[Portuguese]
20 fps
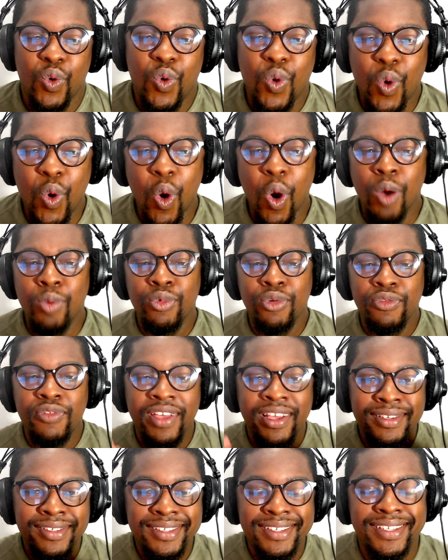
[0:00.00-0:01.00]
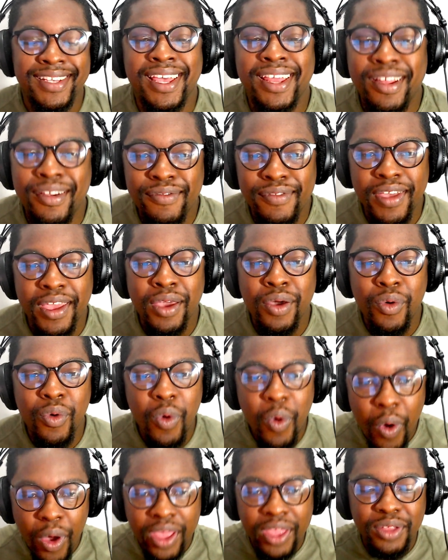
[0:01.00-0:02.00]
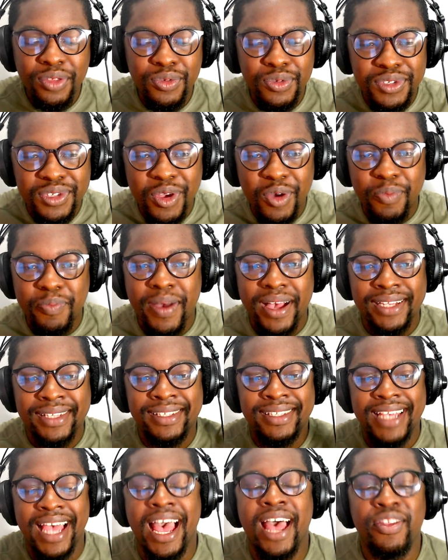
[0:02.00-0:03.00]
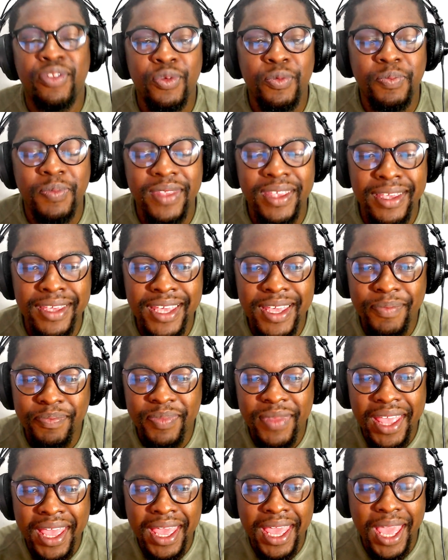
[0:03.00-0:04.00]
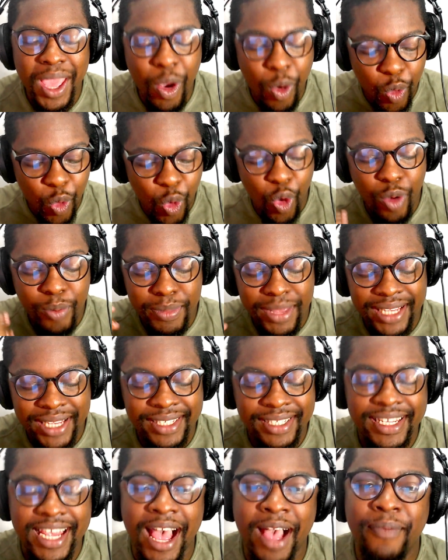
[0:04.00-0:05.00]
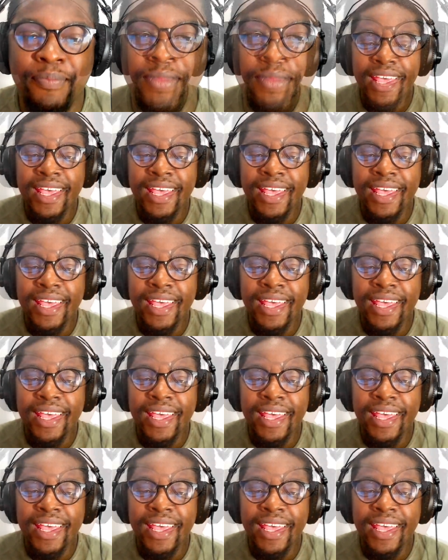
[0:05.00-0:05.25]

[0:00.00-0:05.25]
Como vencer a vergonha do seu passado e recomeçar?